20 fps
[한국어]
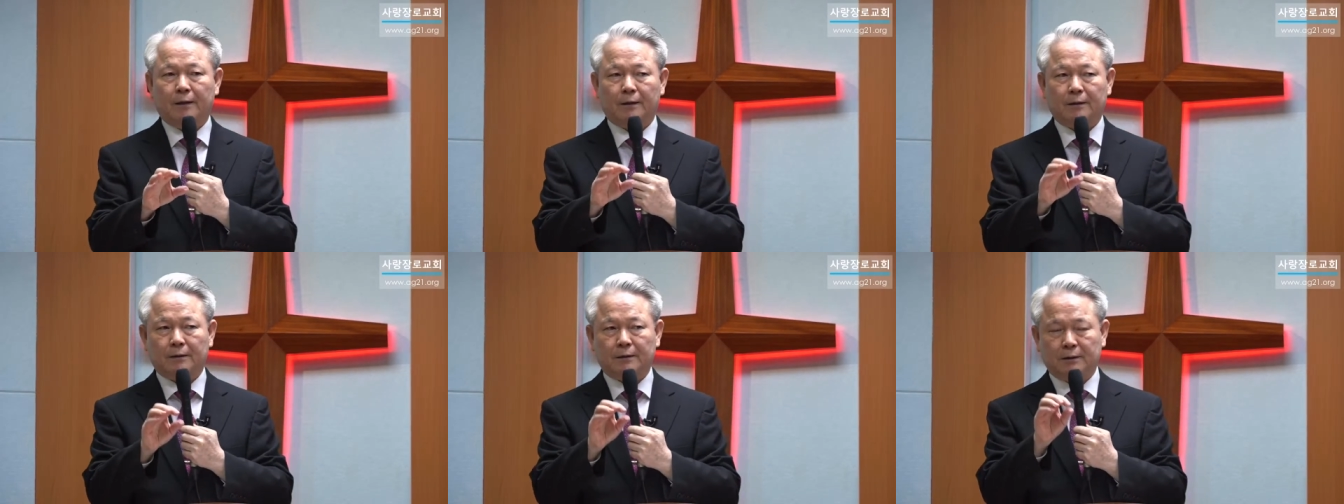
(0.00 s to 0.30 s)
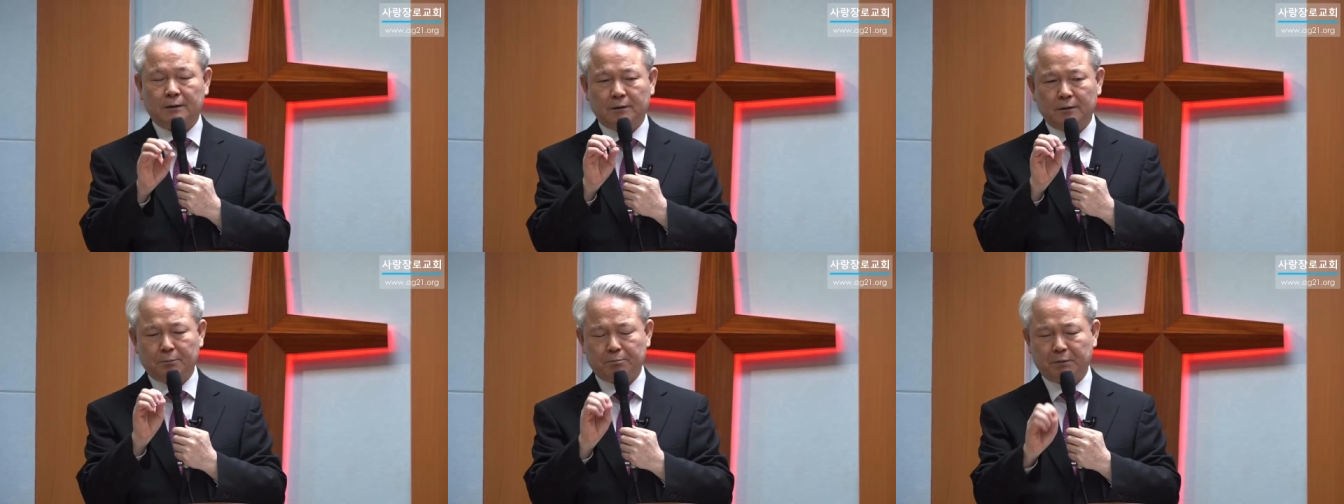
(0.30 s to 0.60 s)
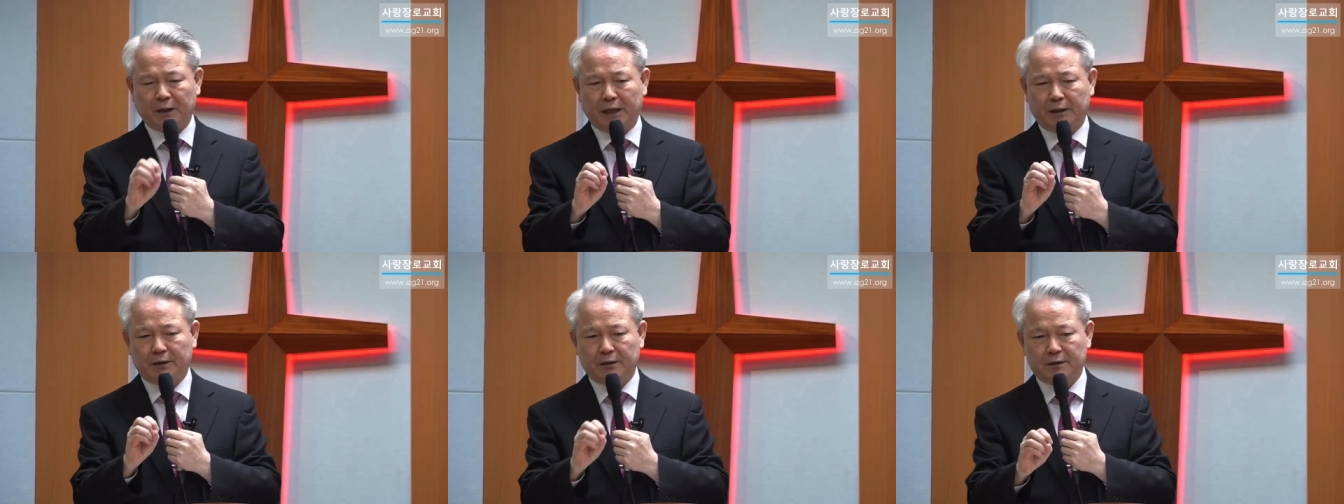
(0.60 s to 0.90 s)
그
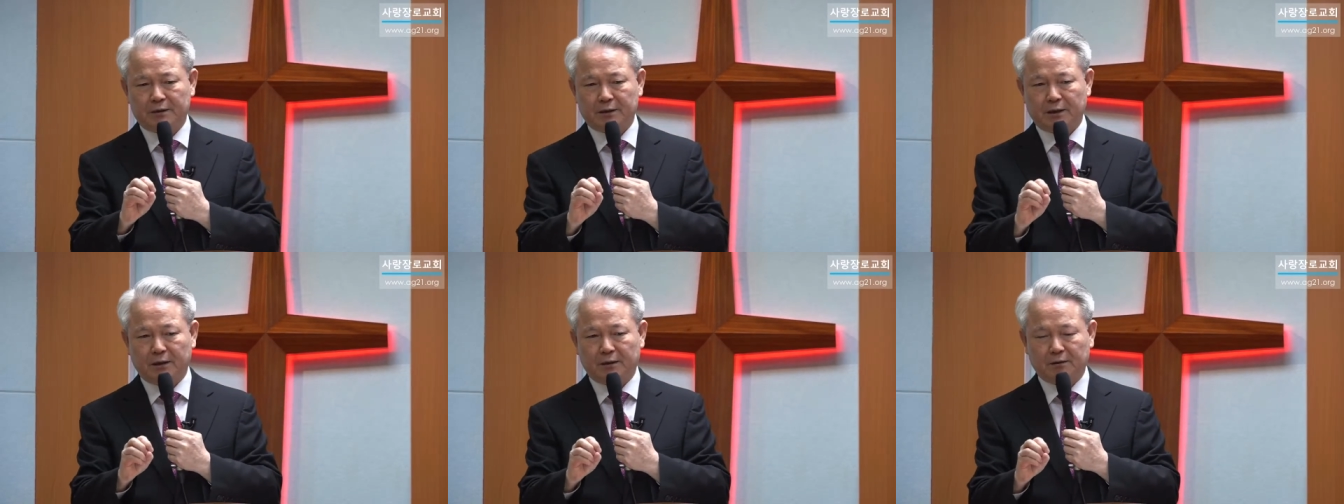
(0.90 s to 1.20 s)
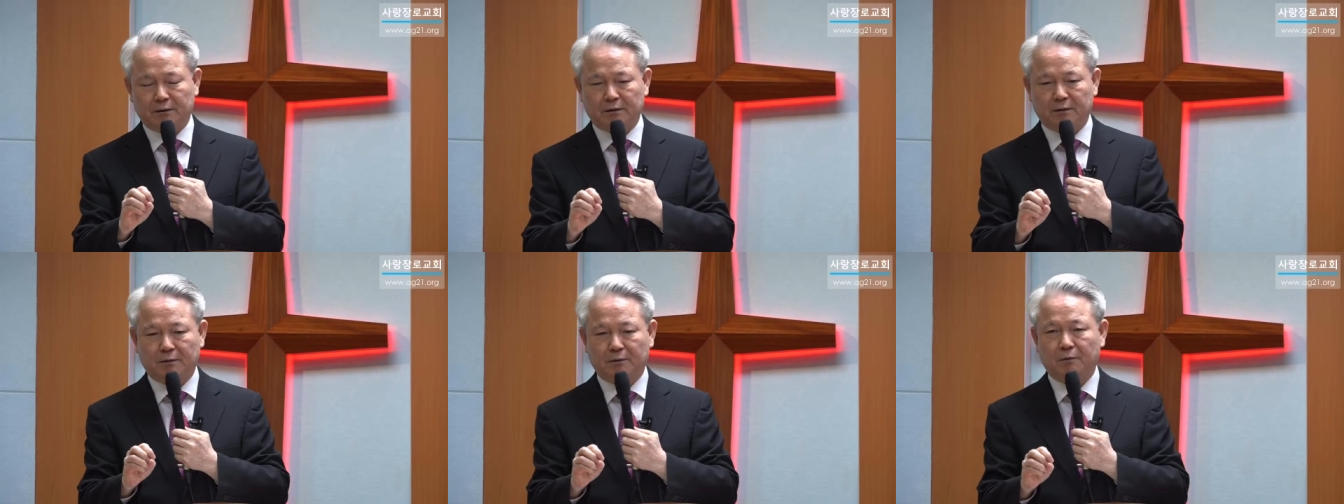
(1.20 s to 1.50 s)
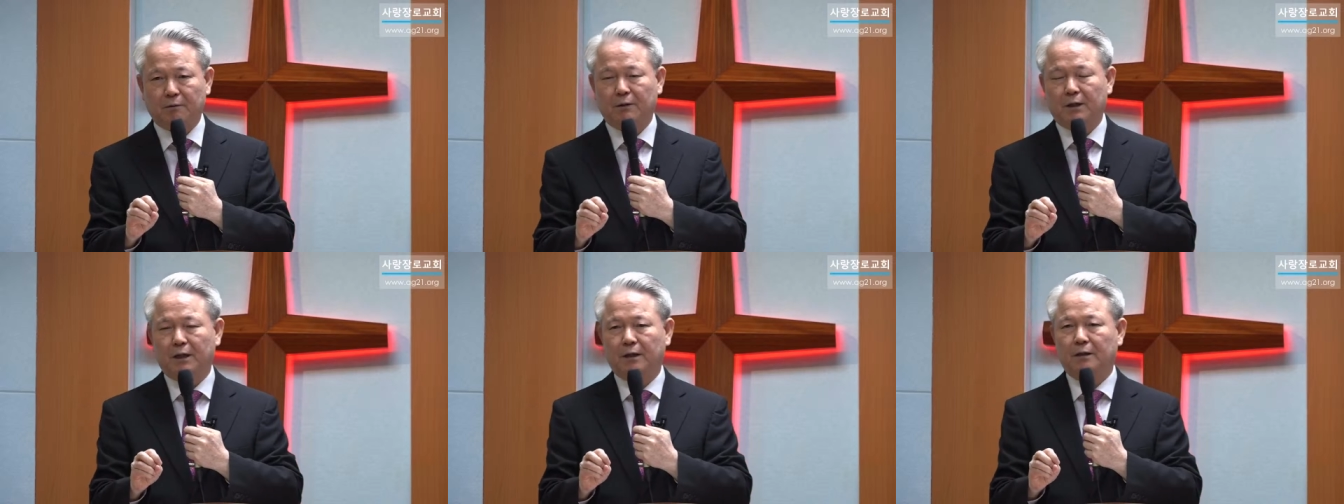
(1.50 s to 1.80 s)

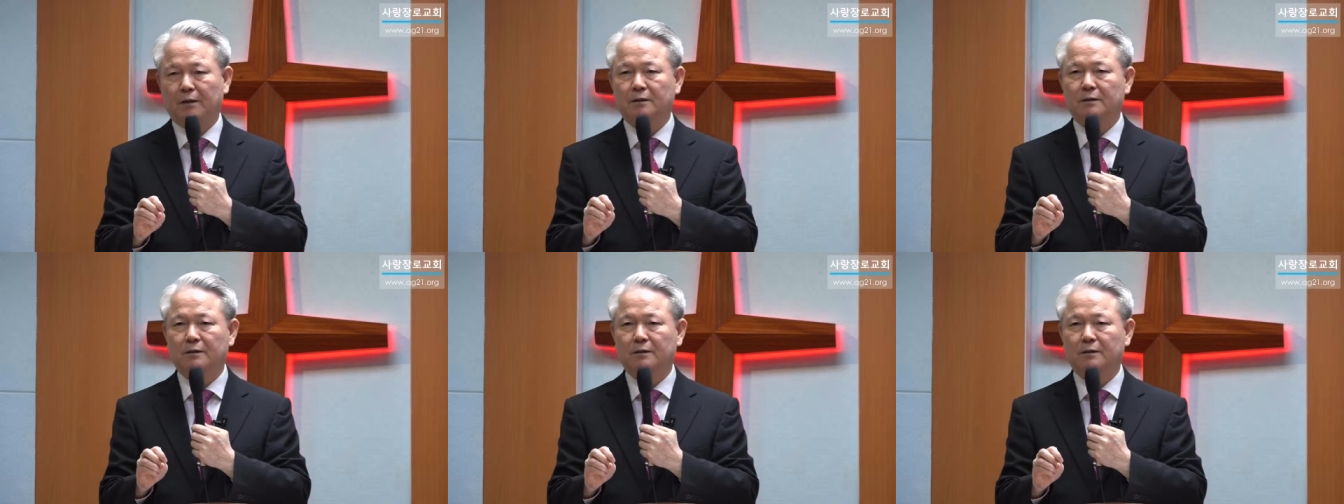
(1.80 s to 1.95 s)
바리새인들과